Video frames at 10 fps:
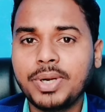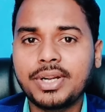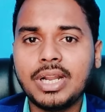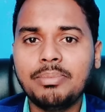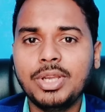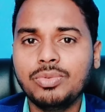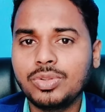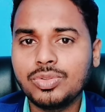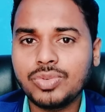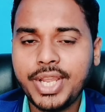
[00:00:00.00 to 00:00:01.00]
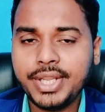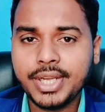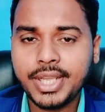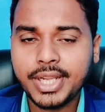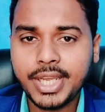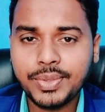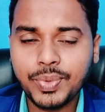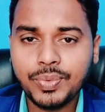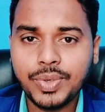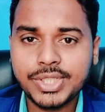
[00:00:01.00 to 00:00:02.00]
पटना में वो तो ज्वाइन करेगा ही
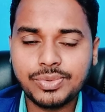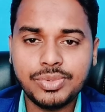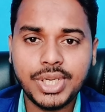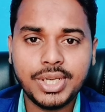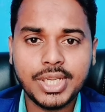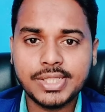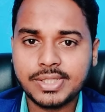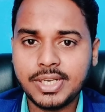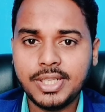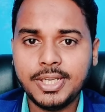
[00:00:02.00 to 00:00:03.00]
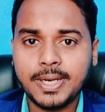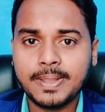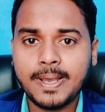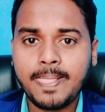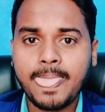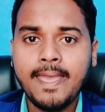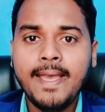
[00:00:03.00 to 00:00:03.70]
क्योंकि वो स्टूडेंट है स्टडी करता है